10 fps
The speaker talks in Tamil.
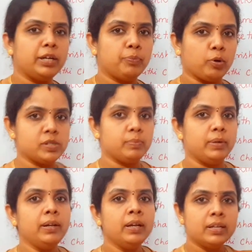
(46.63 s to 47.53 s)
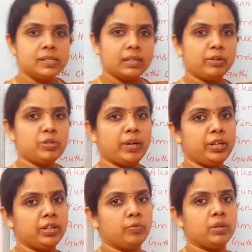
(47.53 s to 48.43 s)
இட் பாசிபிள் செவன்
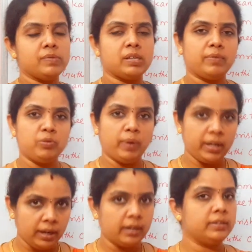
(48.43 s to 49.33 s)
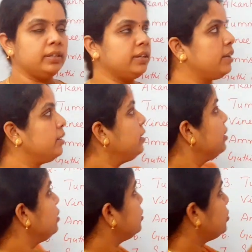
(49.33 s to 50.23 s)
டுவெண்ட்டி அவுட் ஆஃப் செவன் டுவெண்ட்டி எடுத்திருக்காரு
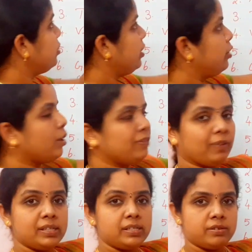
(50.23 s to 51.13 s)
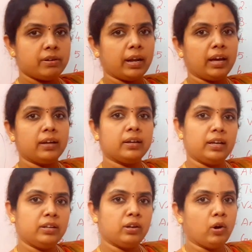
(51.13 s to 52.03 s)
ஸோ ஹி காட் ஃபஸ்ட் ரேங்க்
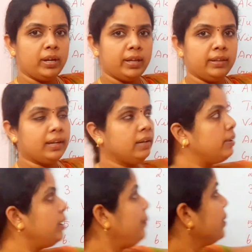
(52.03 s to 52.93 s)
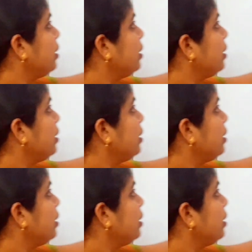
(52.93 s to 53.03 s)
இன் ஆல் இந்தியா லெவல்